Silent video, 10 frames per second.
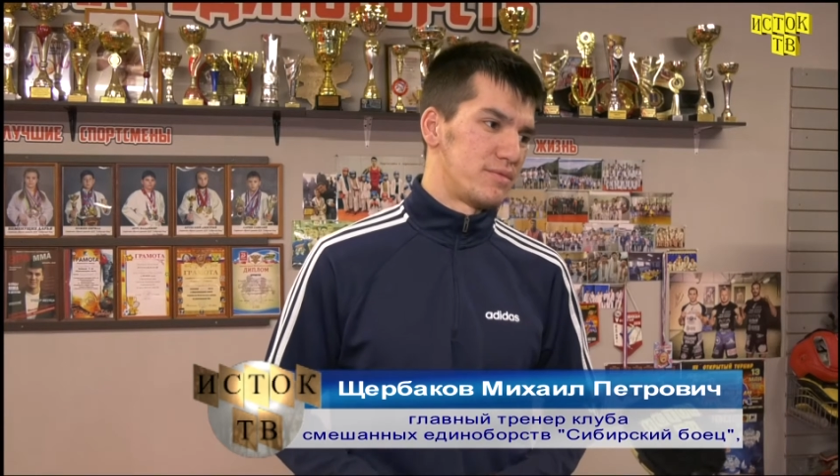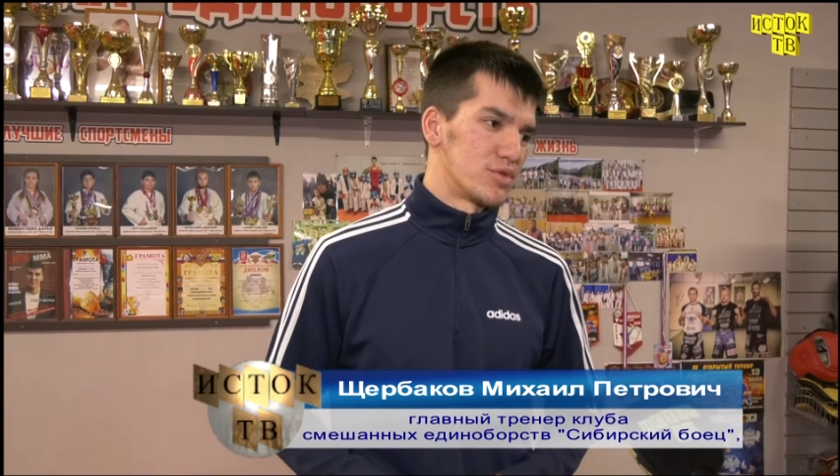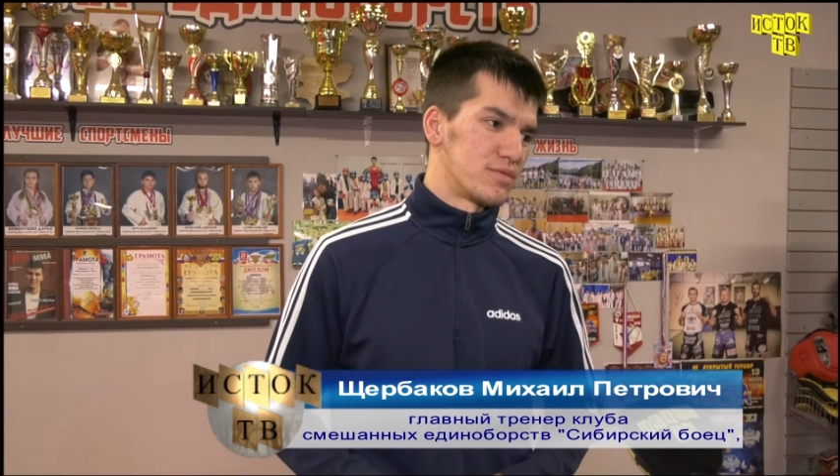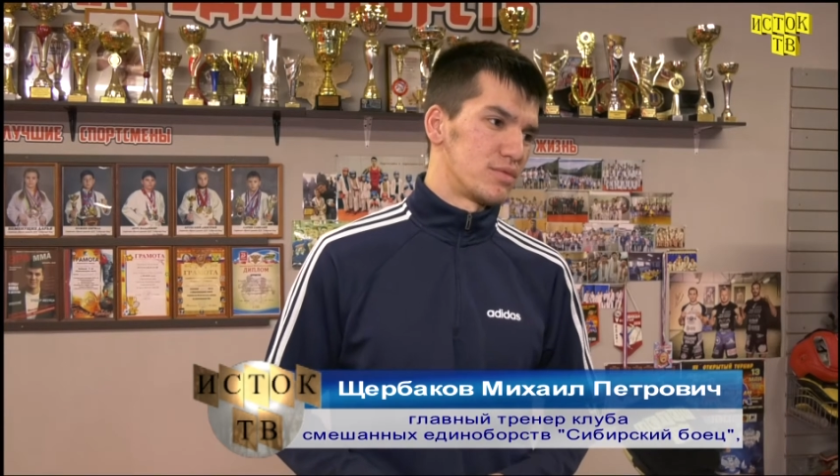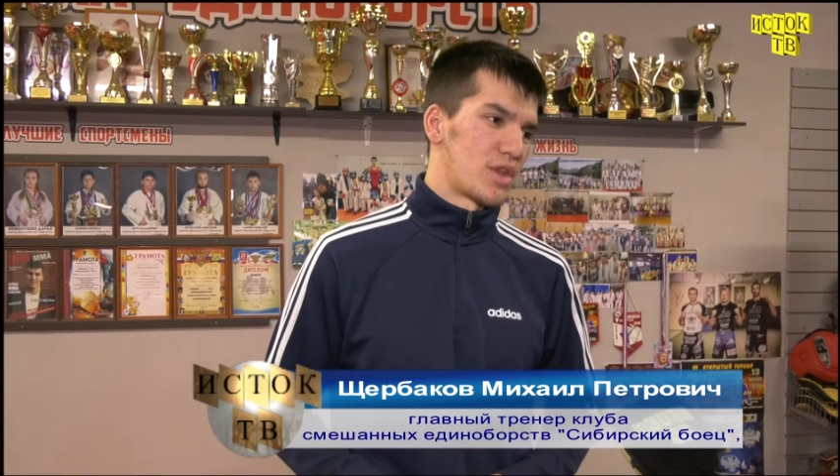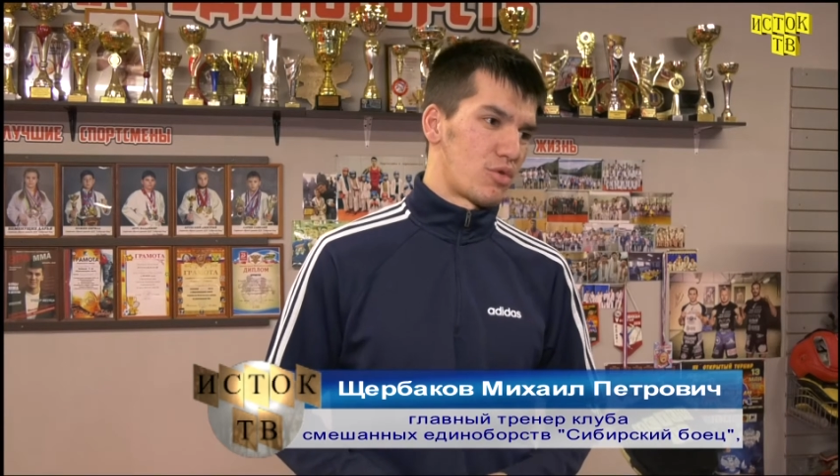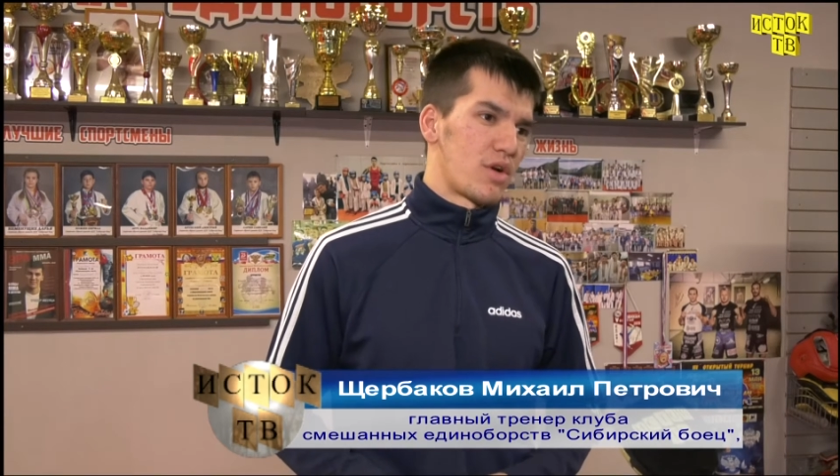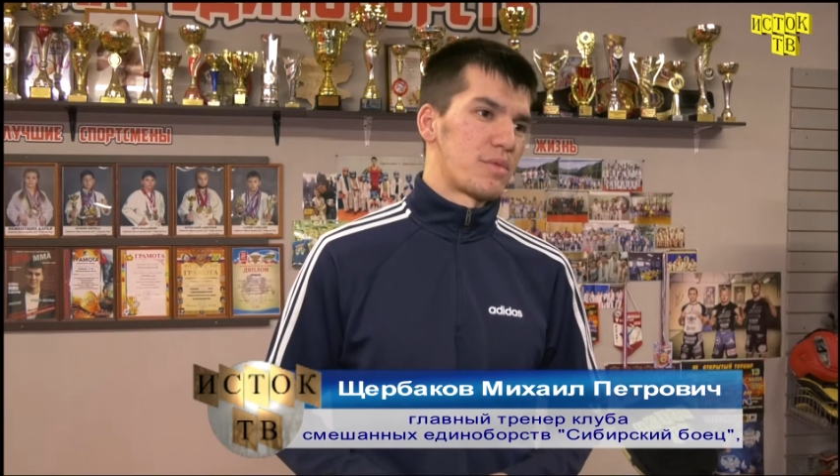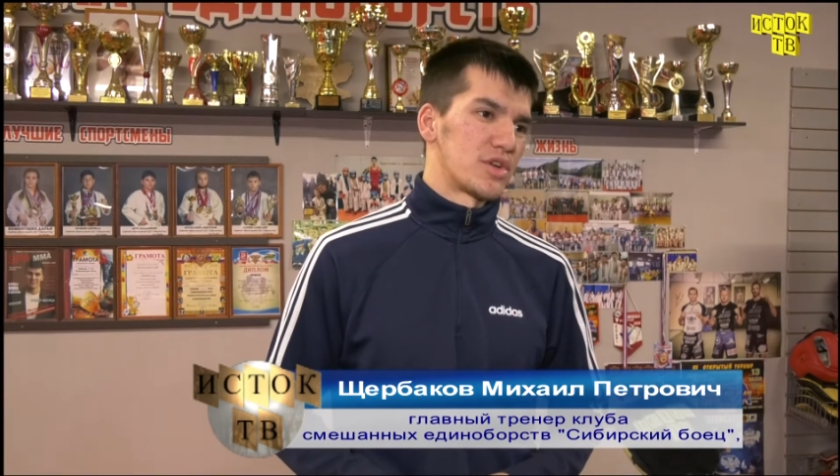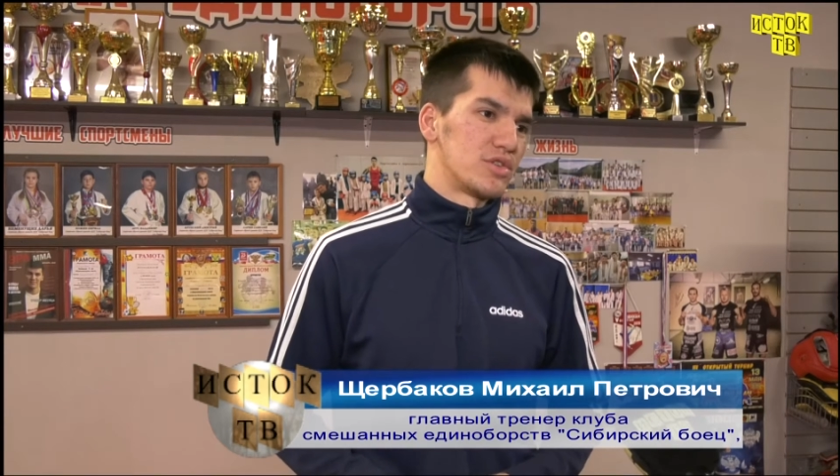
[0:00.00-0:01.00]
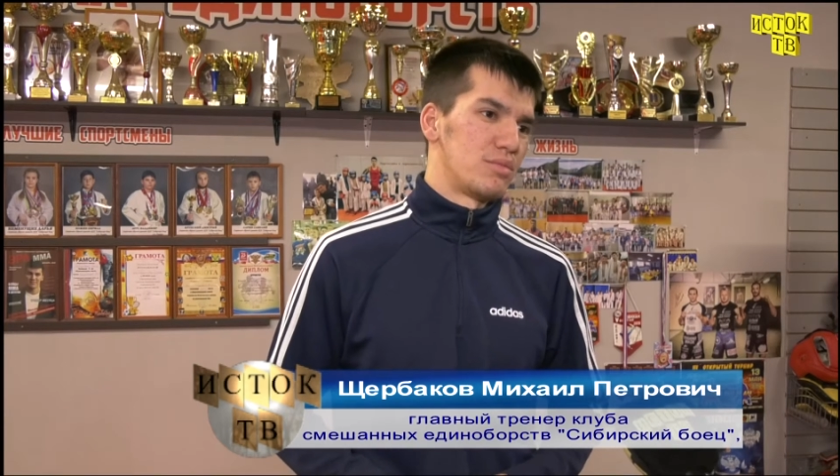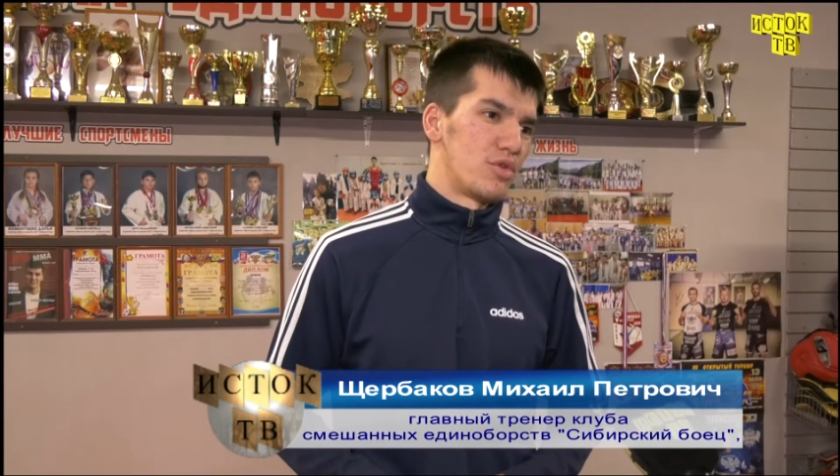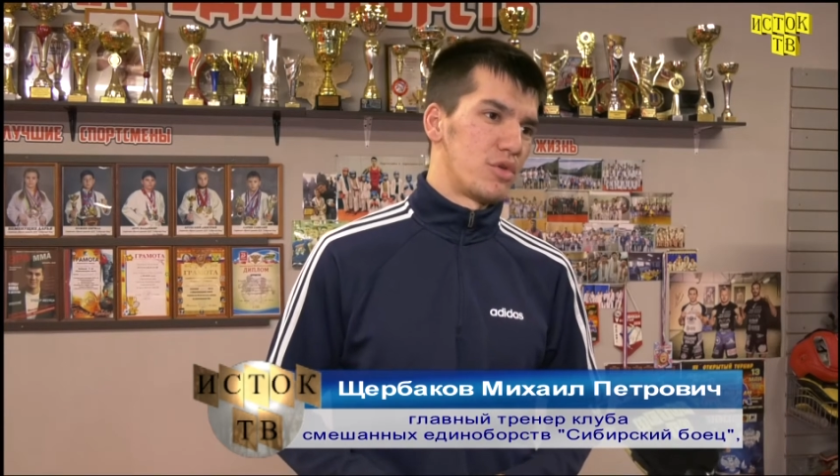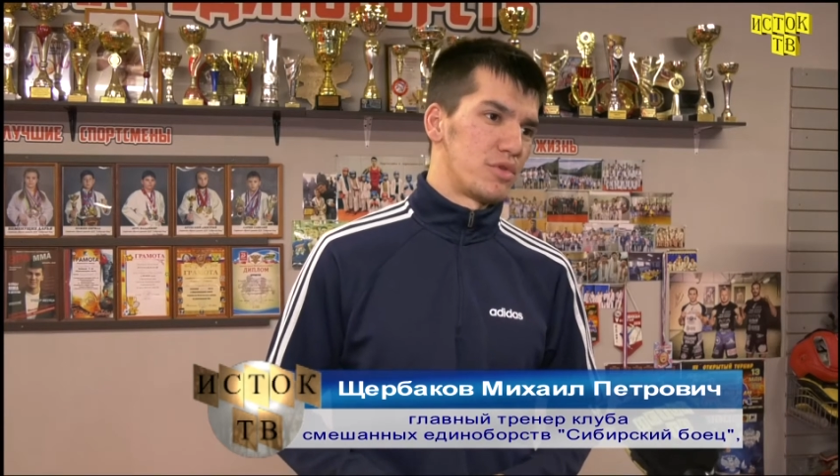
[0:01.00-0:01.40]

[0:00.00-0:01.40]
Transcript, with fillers: вот на рукопашный бой